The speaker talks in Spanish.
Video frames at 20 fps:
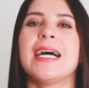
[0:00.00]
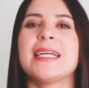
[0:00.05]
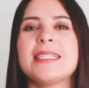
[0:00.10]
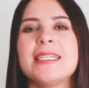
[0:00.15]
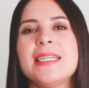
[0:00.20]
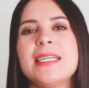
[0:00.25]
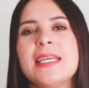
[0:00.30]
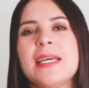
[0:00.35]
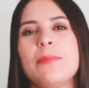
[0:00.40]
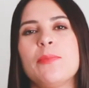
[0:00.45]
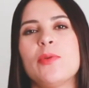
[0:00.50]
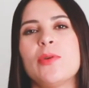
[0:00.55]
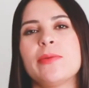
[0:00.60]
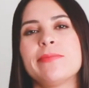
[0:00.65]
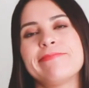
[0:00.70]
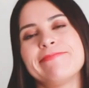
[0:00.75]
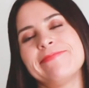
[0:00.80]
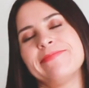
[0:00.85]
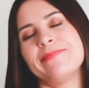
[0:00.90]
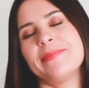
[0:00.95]
Así que por,
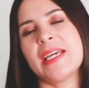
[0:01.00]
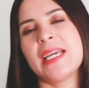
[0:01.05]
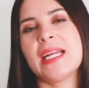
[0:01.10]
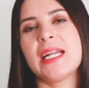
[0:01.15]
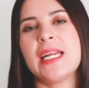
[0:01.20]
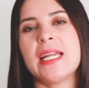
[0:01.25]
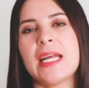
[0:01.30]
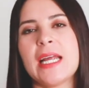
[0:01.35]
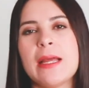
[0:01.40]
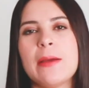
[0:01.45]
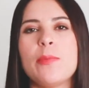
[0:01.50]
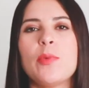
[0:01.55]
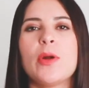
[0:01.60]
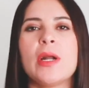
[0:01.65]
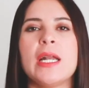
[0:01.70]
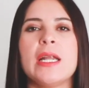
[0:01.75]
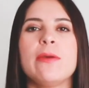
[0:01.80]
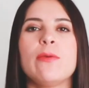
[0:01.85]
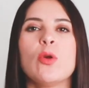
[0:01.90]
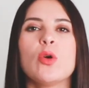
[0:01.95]
me inclinaré por
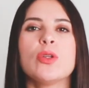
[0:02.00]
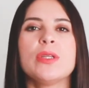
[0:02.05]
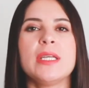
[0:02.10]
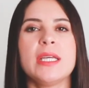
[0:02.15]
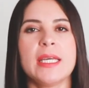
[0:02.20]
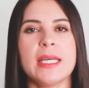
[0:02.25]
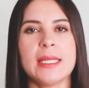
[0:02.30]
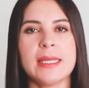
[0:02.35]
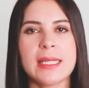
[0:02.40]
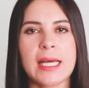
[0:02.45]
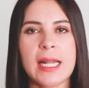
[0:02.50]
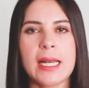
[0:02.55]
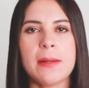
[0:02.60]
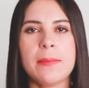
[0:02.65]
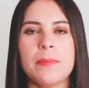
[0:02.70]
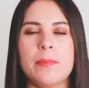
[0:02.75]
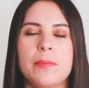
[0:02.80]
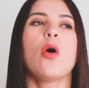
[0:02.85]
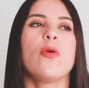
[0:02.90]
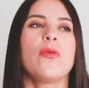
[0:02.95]
el libro
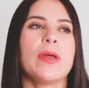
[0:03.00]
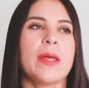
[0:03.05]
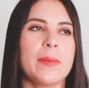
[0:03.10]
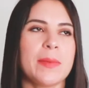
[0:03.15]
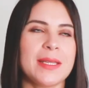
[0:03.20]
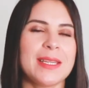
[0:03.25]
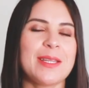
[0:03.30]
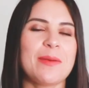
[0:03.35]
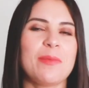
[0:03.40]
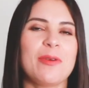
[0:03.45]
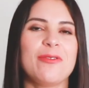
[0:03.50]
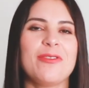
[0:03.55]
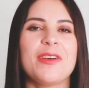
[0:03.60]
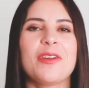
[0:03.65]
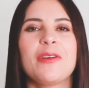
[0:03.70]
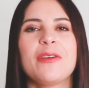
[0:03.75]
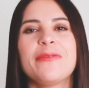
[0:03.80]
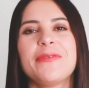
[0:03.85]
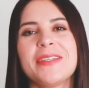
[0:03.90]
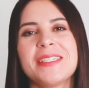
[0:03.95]
digital. Obviamente
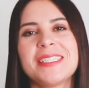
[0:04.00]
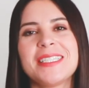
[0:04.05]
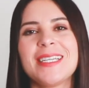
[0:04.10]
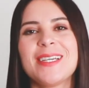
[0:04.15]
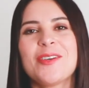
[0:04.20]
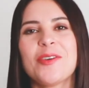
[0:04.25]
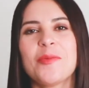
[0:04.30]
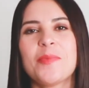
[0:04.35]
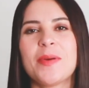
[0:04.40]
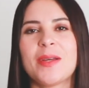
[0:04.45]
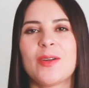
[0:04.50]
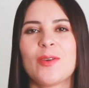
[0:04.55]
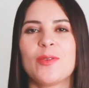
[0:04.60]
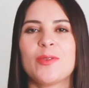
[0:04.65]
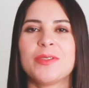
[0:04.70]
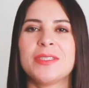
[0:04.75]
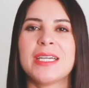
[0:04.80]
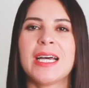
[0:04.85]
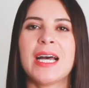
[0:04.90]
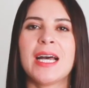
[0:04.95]
prefiero el físico,
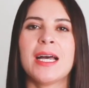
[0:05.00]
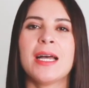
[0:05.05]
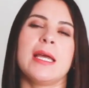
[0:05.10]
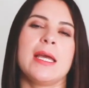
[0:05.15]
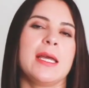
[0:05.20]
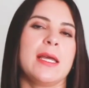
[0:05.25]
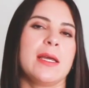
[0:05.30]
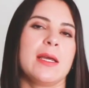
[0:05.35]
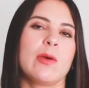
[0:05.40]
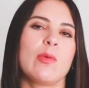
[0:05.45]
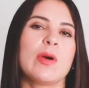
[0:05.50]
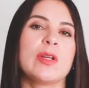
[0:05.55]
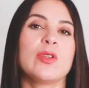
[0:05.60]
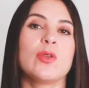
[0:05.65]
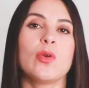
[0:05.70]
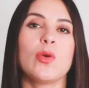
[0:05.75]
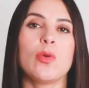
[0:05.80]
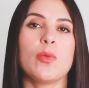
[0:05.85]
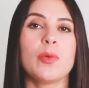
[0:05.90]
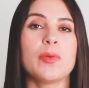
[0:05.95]
pero ya eh,
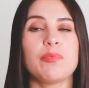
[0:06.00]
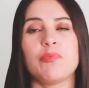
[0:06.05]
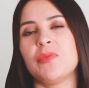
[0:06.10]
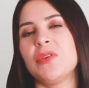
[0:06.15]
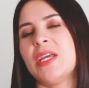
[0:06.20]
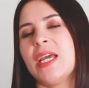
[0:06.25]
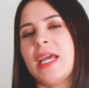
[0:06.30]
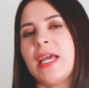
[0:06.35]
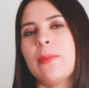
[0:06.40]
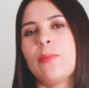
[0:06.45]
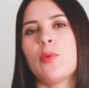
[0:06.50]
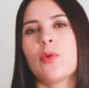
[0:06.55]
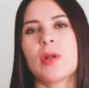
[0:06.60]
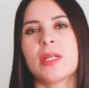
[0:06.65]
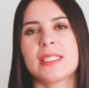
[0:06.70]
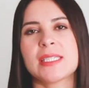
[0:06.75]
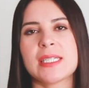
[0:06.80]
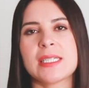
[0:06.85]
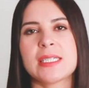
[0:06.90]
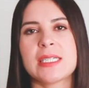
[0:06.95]
cuando llegue por
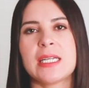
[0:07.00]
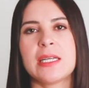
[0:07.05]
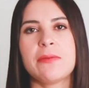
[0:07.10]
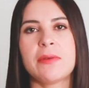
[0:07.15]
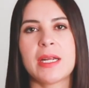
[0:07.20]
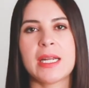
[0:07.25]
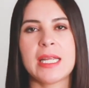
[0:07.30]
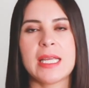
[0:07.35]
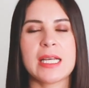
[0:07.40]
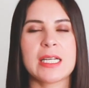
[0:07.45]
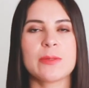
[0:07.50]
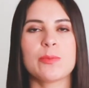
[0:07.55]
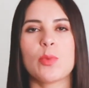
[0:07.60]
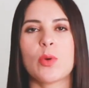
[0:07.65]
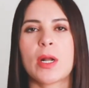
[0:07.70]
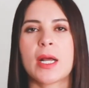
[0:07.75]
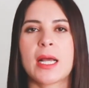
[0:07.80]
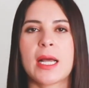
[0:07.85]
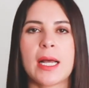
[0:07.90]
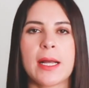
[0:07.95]
estas librerías
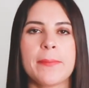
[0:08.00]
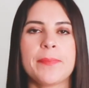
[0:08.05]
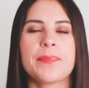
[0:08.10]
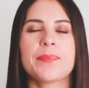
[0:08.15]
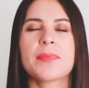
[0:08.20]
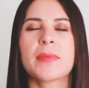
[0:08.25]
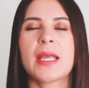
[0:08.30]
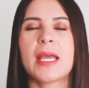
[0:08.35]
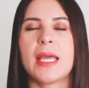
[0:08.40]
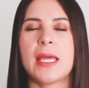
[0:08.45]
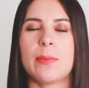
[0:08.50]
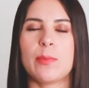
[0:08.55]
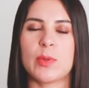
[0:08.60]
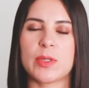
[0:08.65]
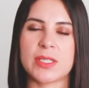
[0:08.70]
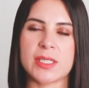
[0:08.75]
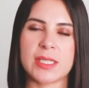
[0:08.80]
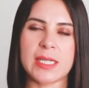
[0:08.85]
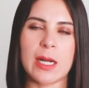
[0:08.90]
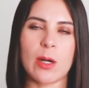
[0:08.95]
por acá, eh,
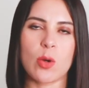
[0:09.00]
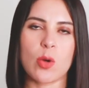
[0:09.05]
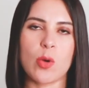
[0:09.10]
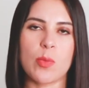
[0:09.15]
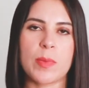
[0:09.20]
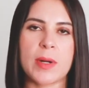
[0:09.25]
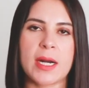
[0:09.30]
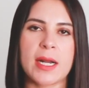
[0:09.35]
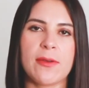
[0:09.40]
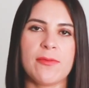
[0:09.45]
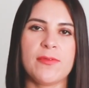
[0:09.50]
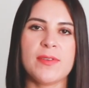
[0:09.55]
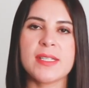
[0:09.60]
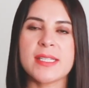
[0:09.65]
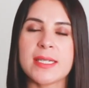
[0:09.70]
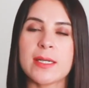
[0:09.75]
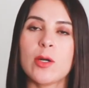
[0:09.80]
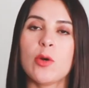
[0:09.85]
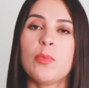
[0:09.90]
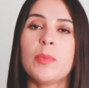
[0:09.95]
pues ya lo compraré en
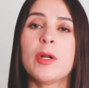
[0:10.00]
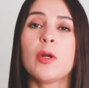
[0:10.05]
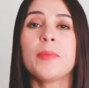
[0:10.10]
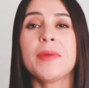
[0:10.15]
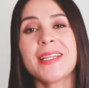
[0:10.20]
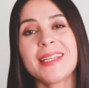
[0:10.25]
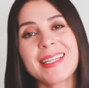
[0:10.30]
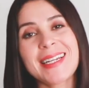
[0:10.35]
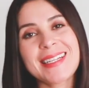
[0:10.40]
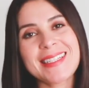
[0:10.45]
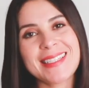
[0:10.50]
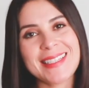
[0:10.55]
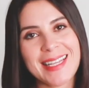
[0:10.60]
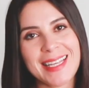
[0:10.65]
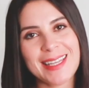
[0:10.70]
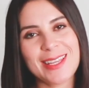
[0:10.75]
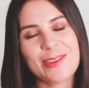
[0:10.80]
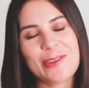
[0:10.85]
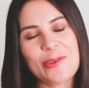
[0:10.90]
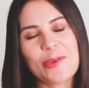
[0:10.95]
físico. Pero mientras
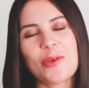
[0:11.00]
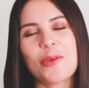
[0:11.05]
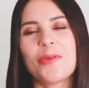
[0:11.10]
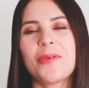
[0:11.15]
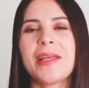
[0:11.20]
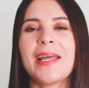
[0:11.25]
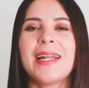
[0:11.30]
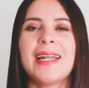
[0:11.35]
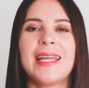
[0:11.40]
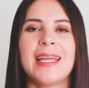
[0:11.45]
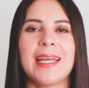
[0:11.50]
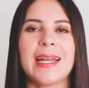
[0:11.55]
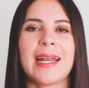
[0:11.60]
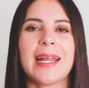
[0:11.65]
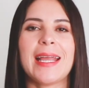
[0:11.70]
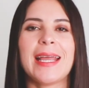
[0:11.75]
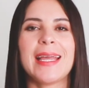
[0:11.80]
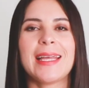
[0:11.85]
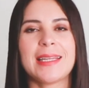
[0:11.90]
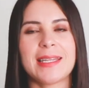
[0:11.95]
tanto lo voy a leer
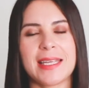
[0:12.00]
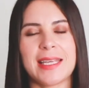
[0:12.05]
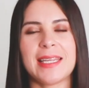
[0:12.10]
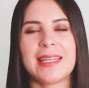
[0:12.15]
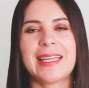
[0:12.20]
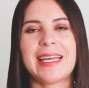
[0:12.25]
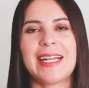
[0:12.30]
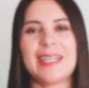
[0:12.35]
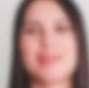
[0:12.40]
en digital.